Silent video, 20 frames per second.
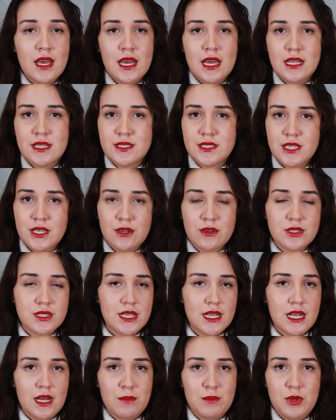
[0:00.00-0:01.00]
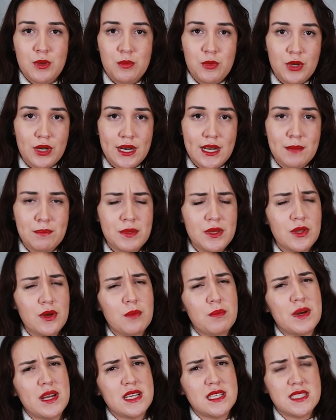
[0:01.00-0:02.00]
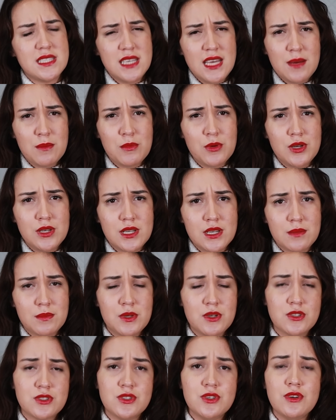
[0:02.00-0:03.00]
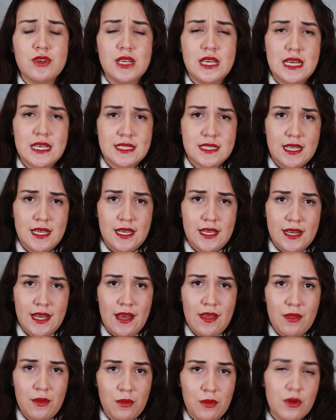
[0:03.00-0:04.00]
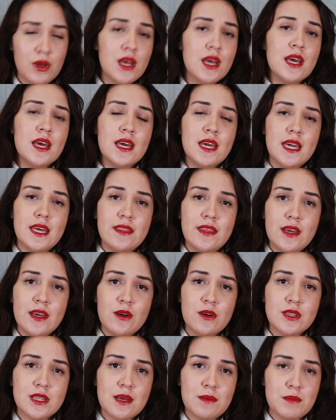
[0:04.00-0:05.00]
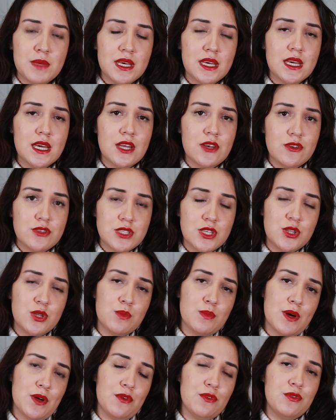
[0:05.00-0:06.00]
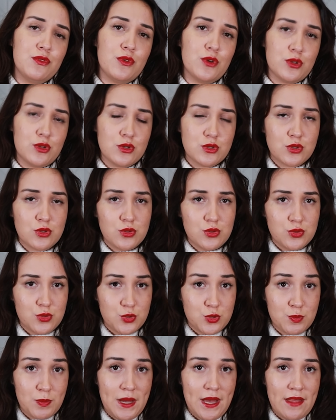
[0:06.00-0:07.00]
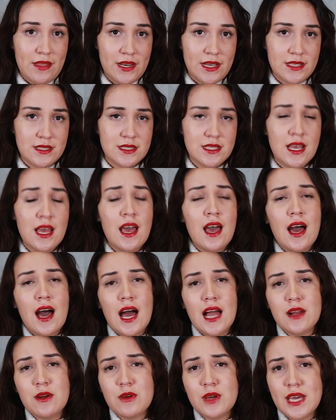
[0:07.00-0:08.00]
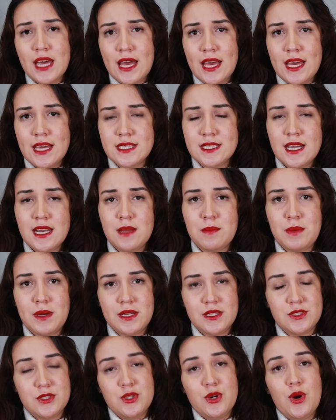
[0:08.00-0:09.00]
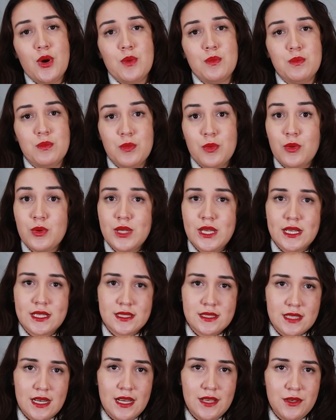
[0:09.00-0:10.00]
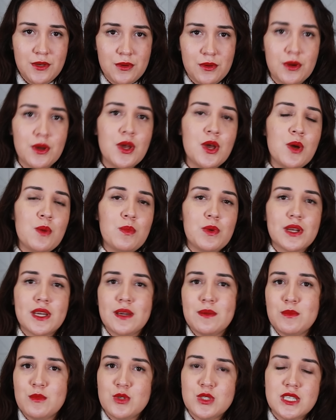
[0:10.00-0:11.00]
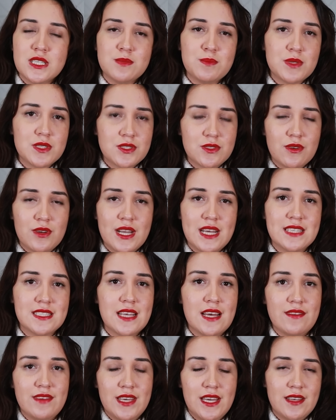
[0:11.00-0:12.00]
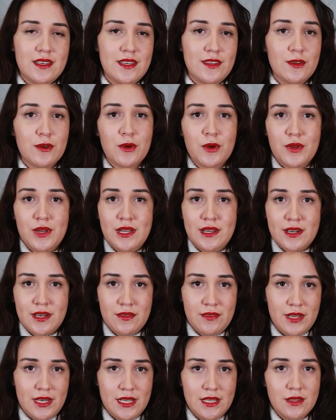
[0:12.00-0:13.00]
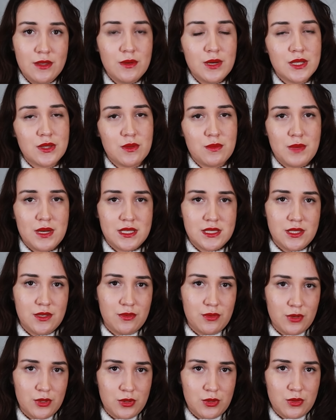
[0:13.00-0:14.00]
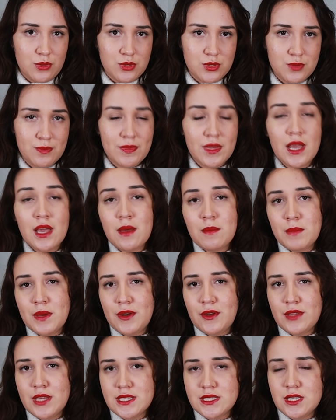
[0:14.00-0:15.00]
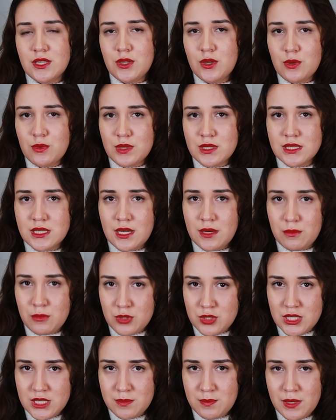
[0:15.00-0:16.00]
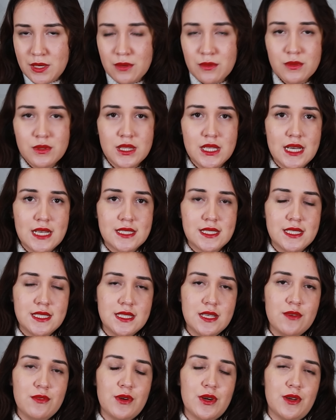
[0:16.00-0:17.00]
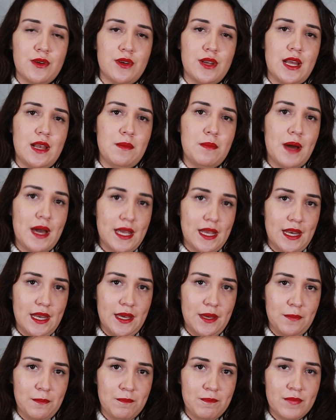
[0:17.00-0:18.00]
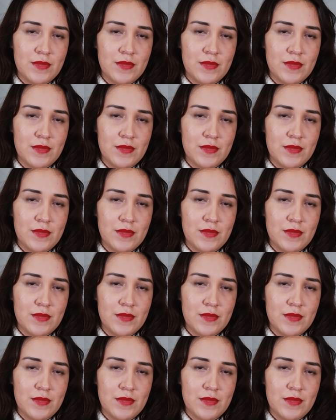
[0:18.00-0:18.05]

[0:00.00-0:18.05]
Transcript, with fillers: El chico se cambió muy rápido, parecía muy nervioso y acelerado, y dijo también que no se tomaron fotos con sus padres, algo que a ella le pareció muy extraño, porque muchas personas habían ido con el reverendo a tomarse fotos, pero decidió no hacer muchas preguntas y se fueron al baile.